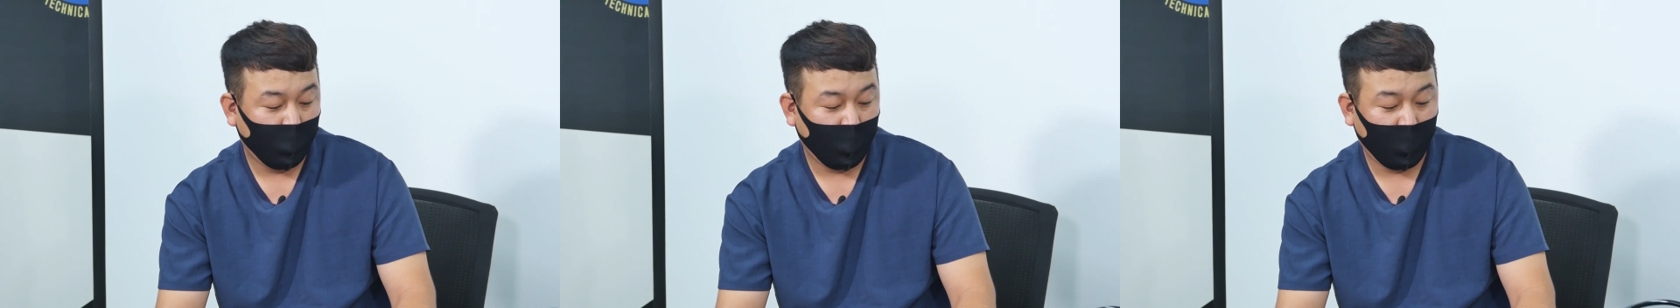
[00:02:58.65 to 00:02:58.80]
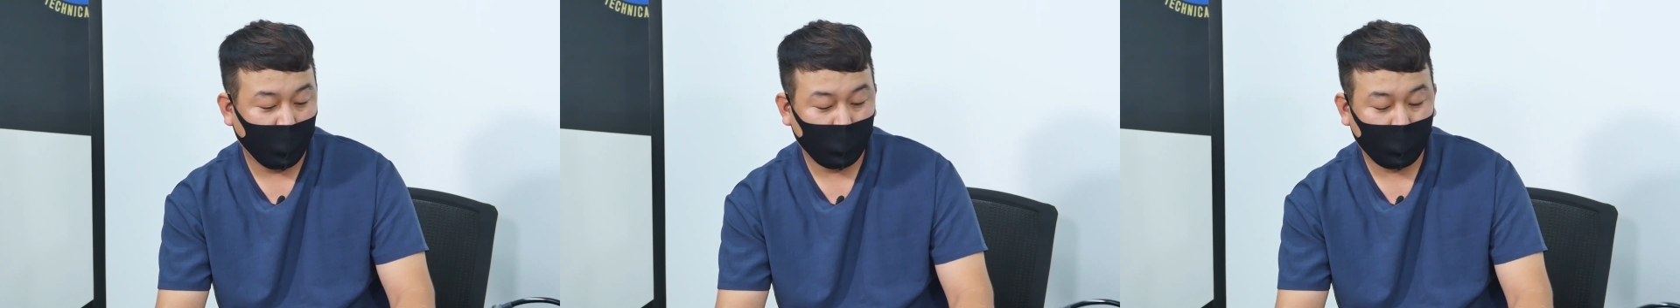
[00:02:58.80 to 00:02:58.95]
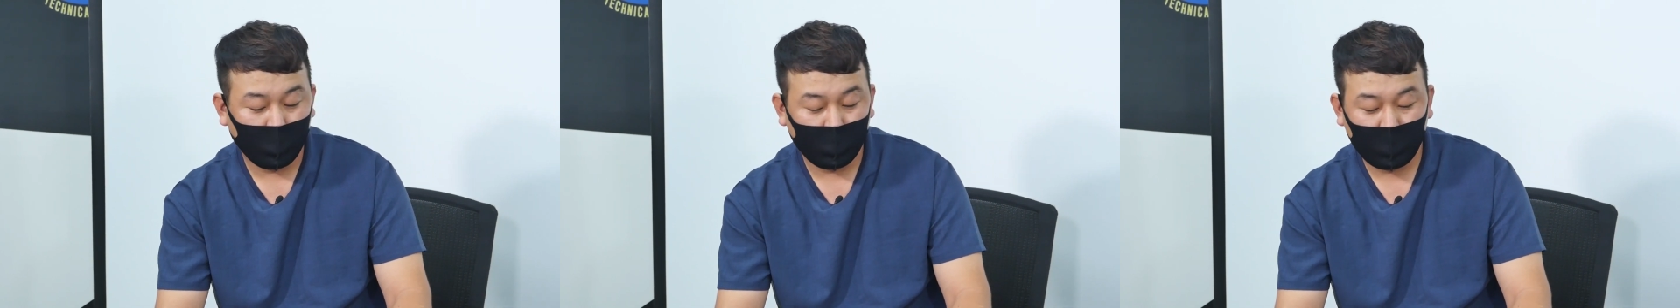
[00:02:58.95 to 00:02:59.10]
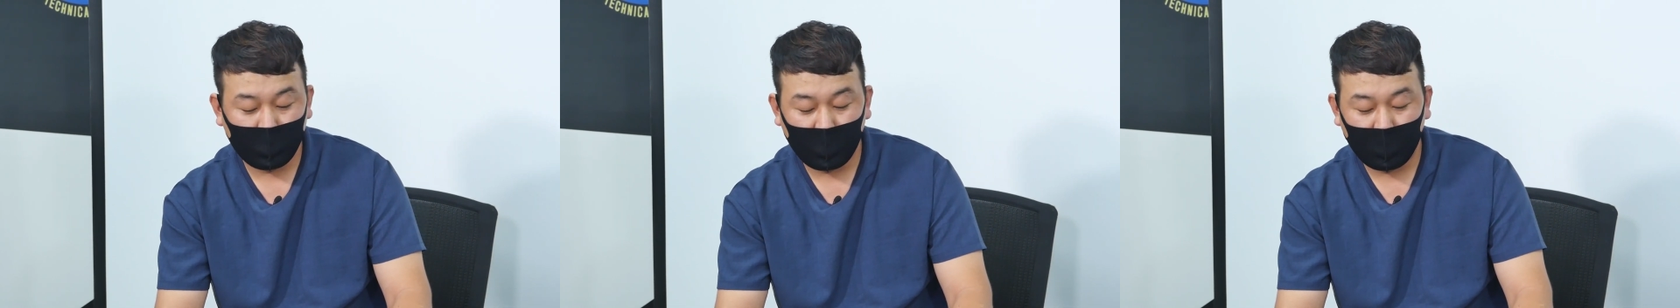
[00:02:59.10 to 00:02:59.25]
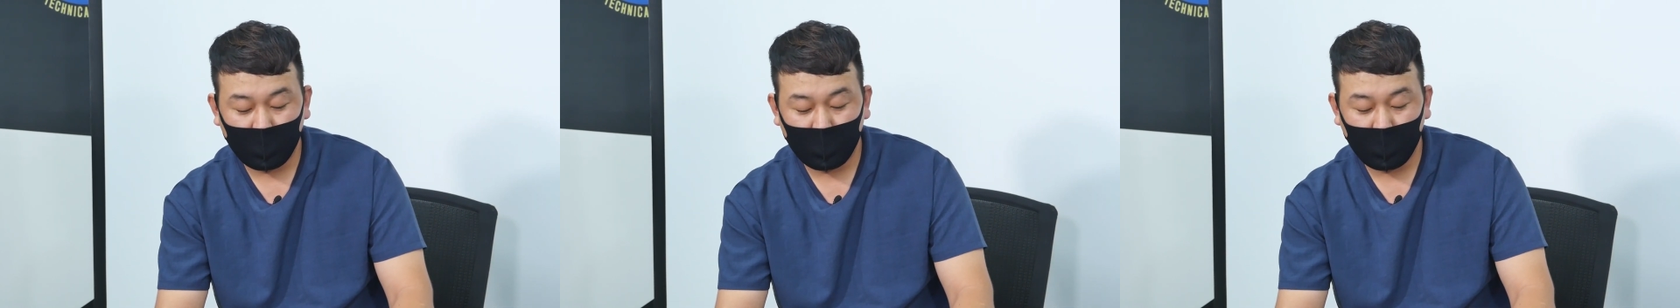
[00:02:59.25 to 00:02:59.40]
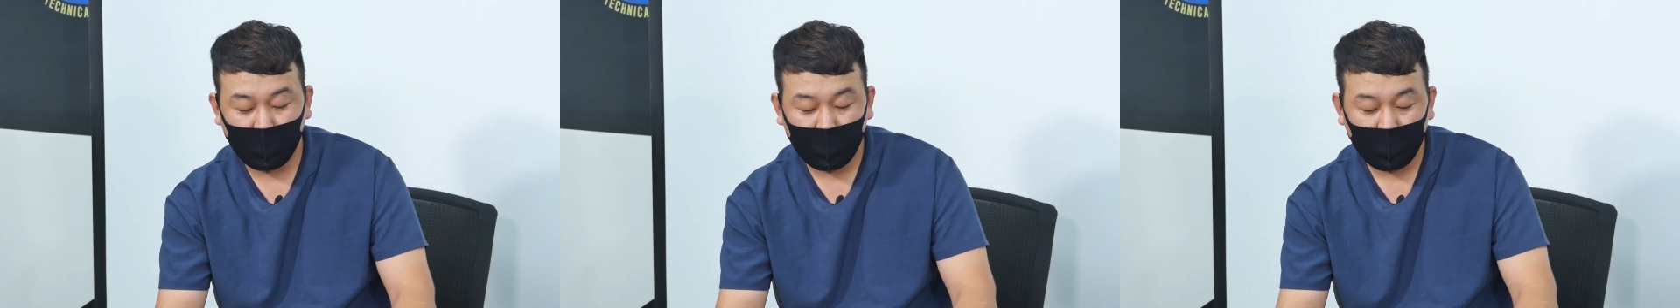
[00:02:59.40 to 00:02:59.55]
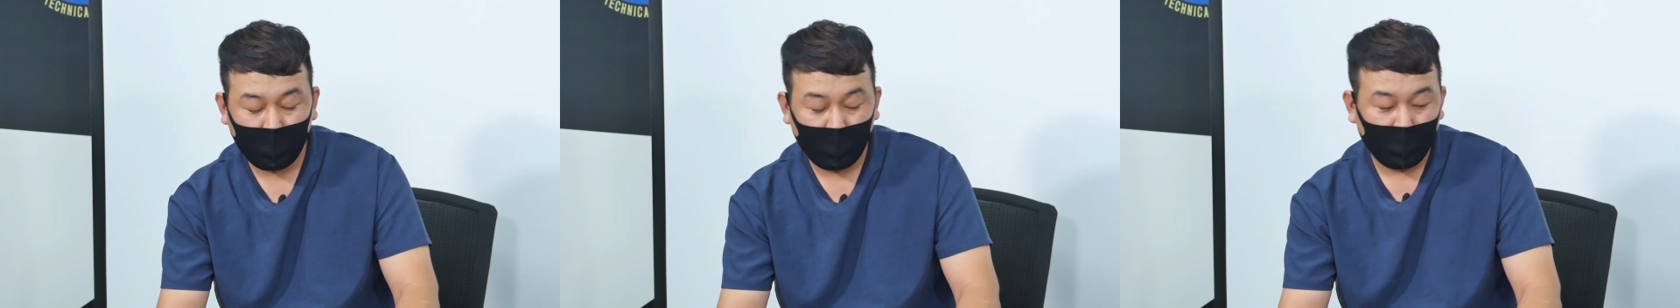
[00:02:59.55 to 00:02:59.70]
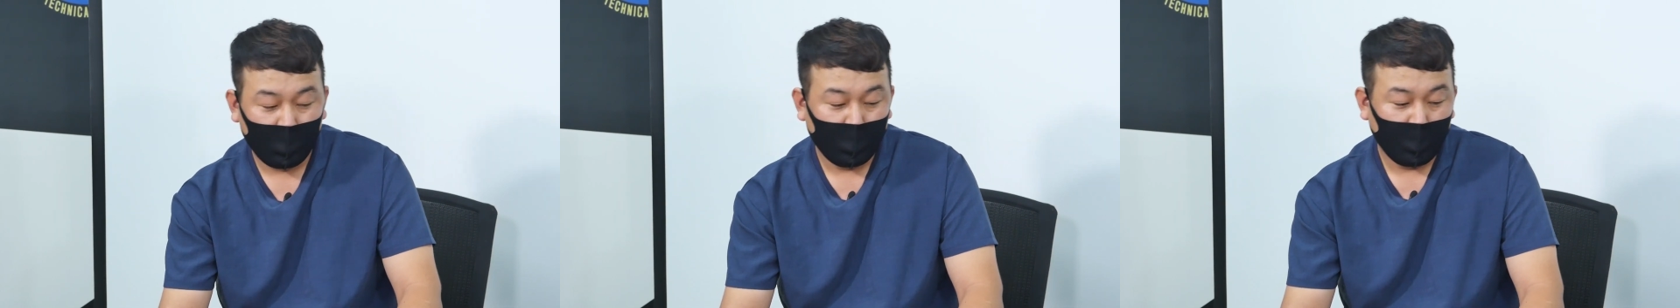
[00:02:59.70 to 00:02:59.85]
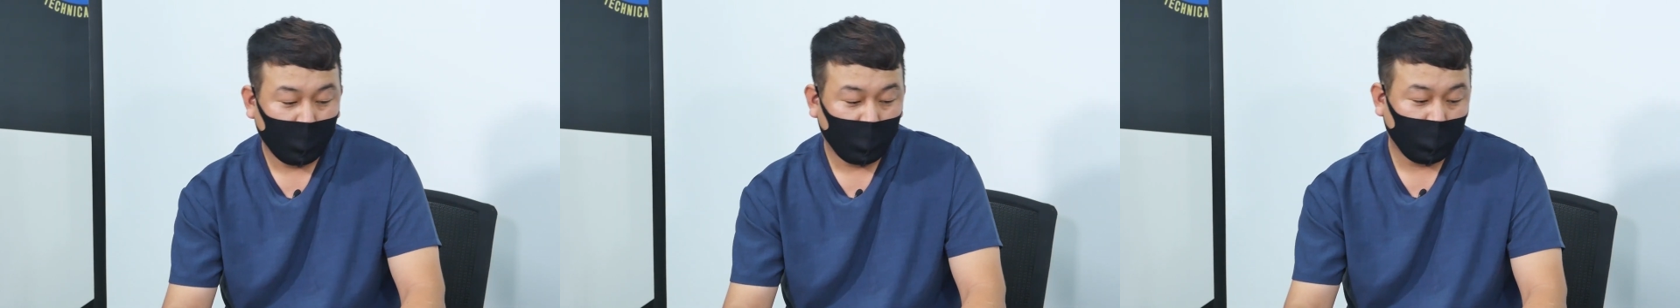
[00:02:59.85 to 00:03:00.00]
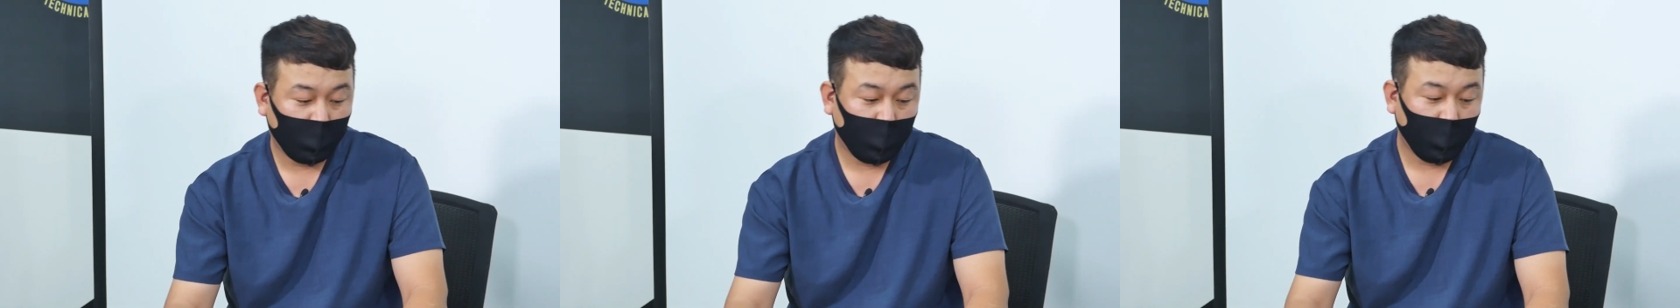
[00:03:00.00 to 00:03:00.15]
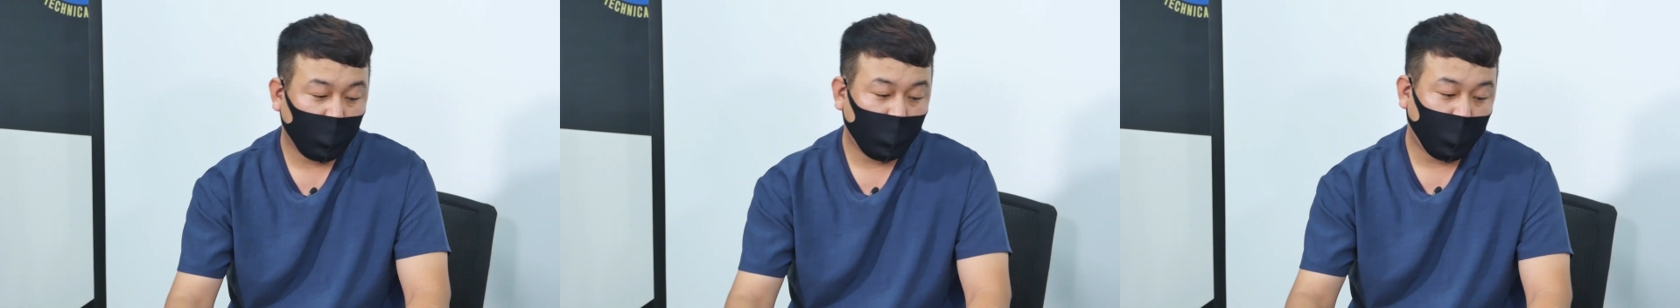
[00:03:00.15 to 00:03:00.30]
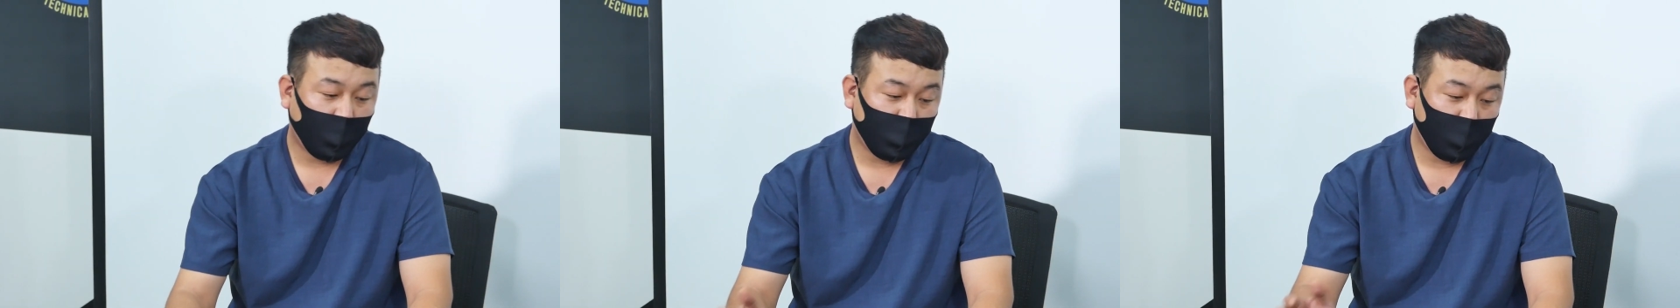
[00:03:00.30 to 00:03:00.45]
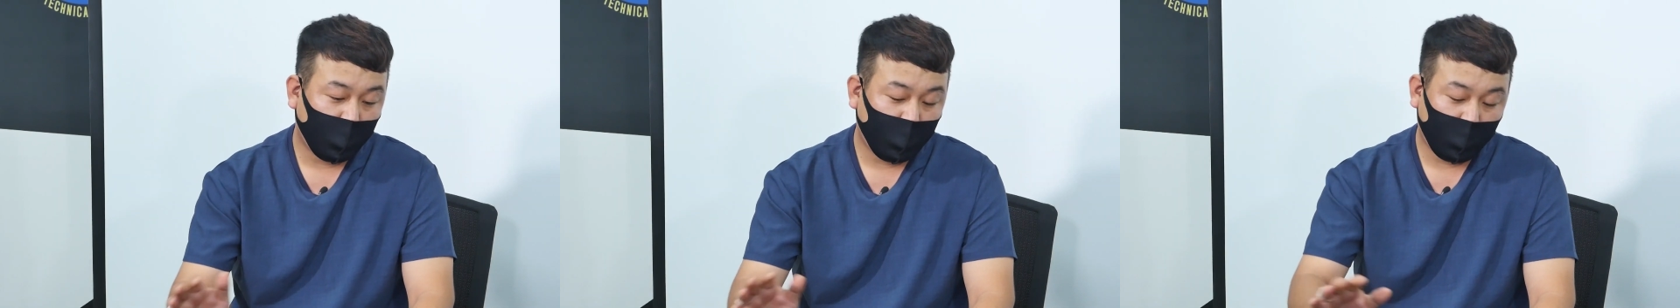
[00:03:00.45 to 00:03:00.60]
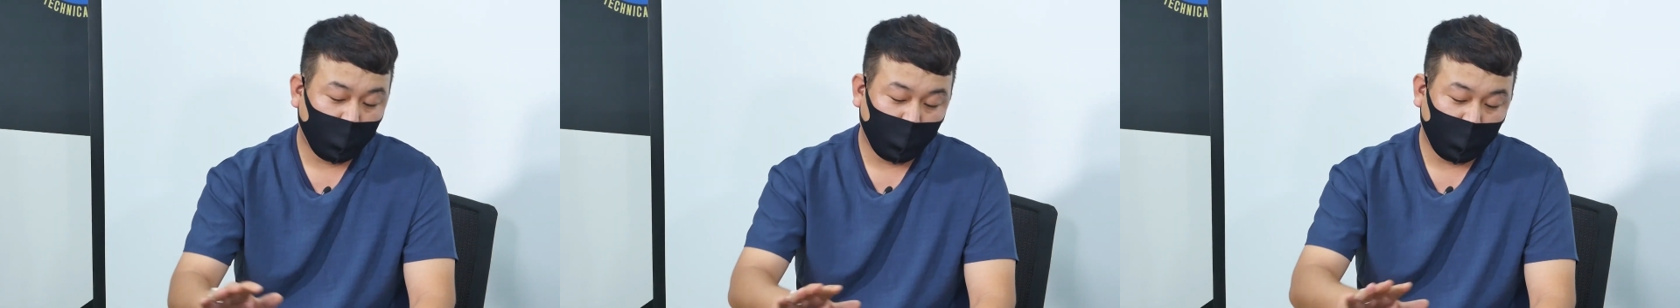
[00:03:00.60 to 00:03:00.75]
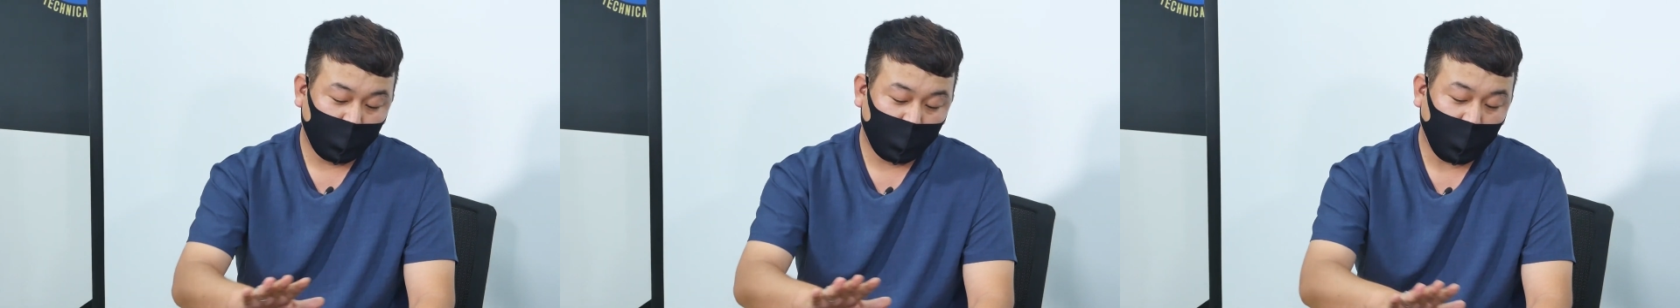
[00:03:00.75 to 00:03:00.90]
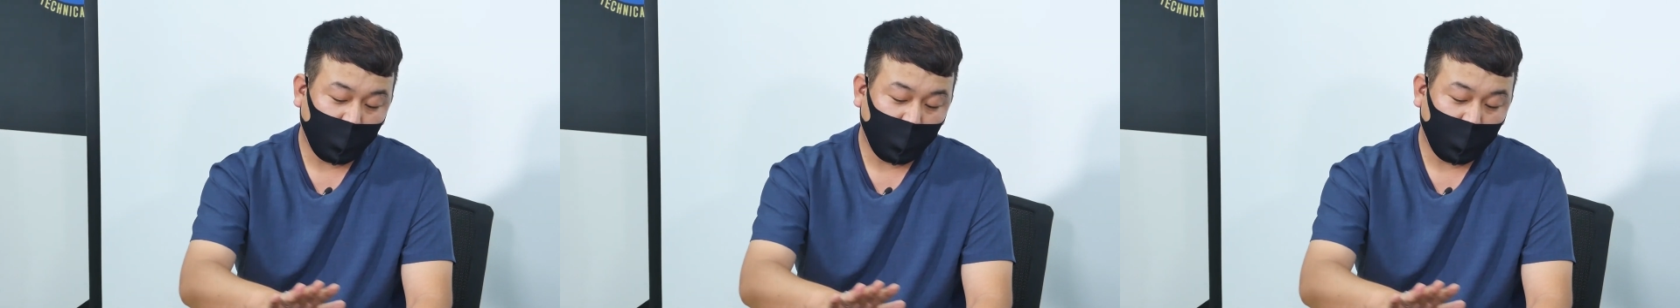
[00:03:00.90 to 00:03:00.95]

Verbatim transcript: 베이지 코스를 하는데 그때도 마찬가지로 이